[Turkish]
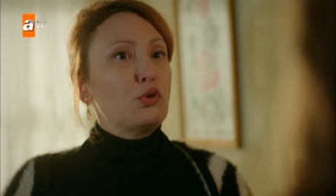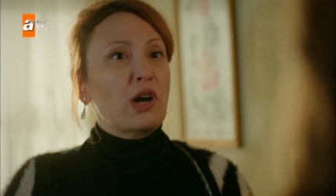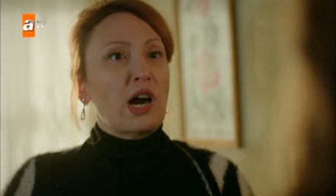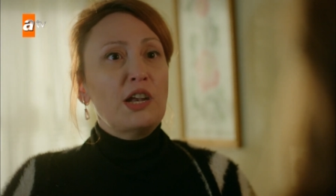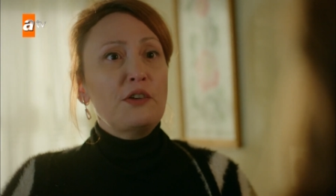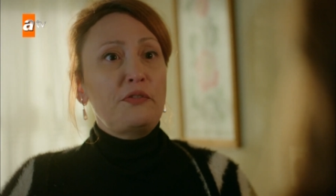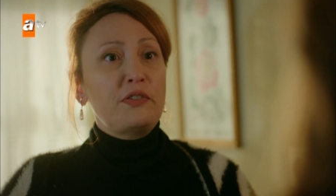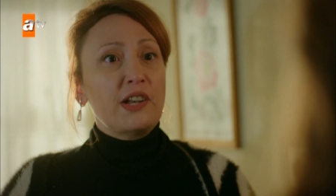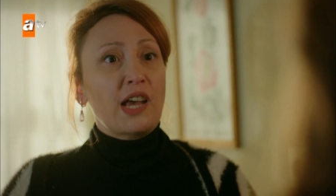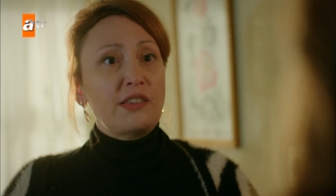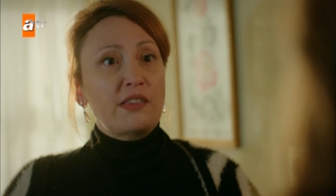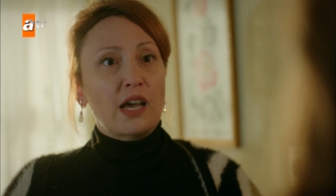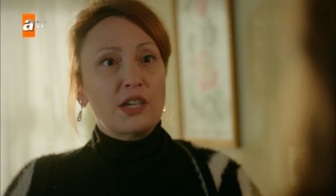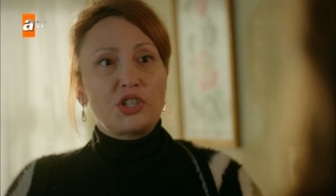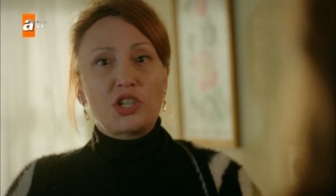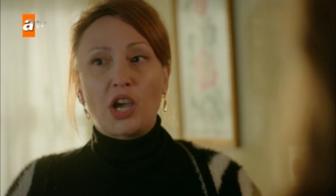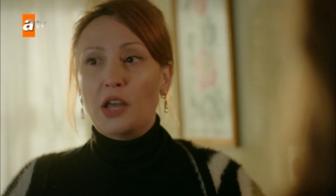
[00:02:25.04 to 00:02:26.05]
yukarı,
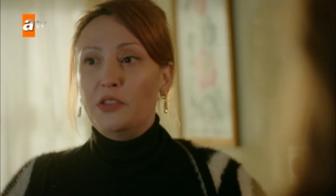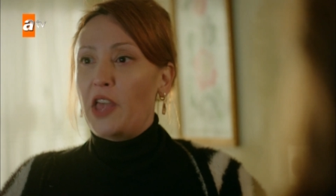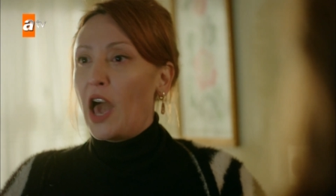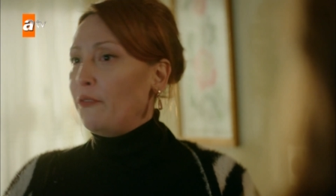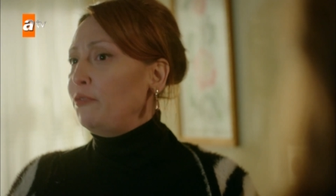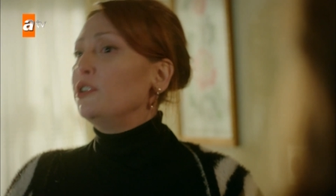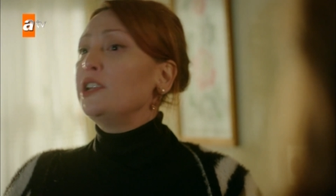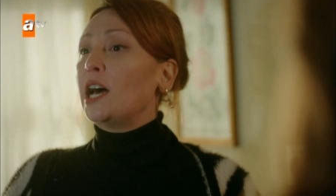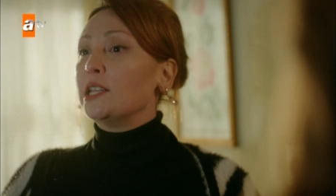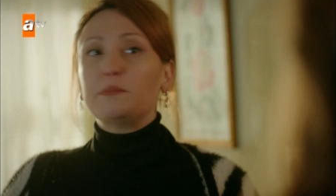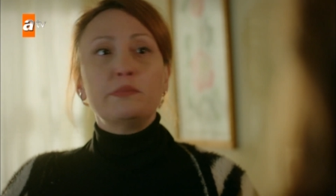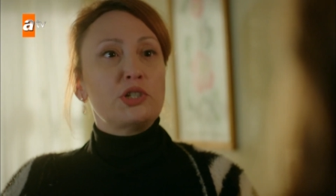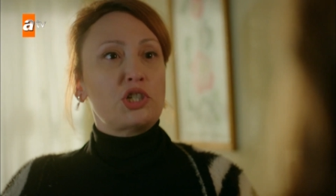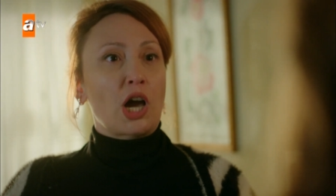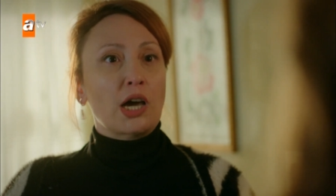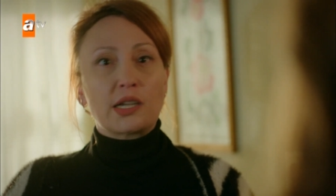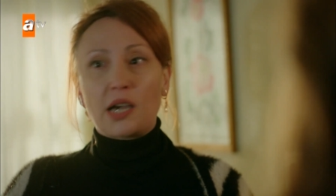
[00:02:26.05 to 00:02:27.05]
Fırat aşağı. Ne
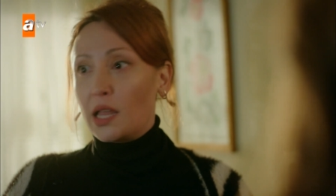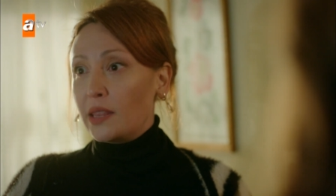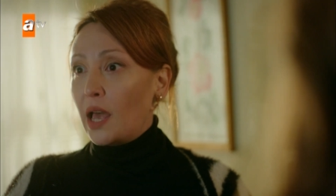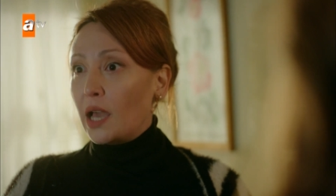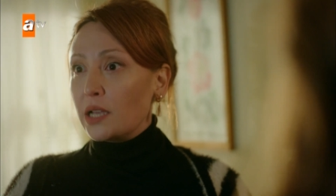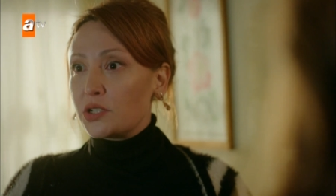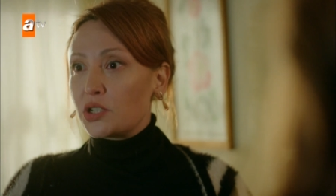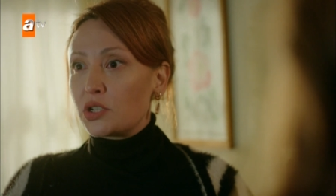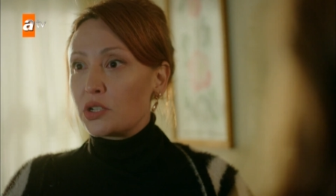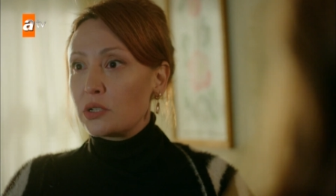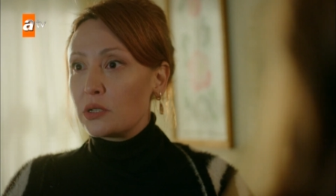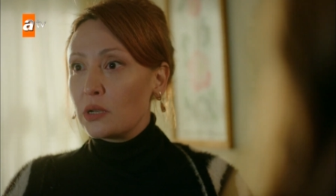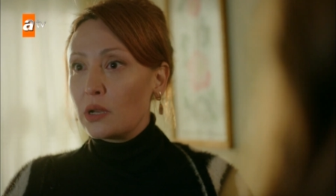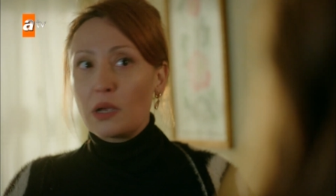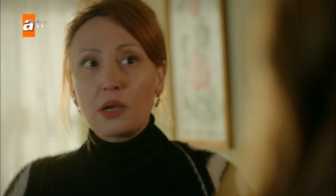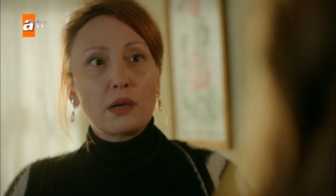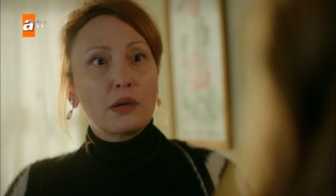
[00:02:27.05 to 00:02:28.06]
Fırat'mış arkadaş?
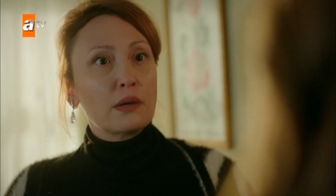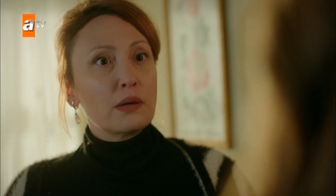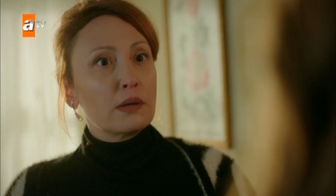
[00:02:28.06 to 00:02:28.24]
Anne,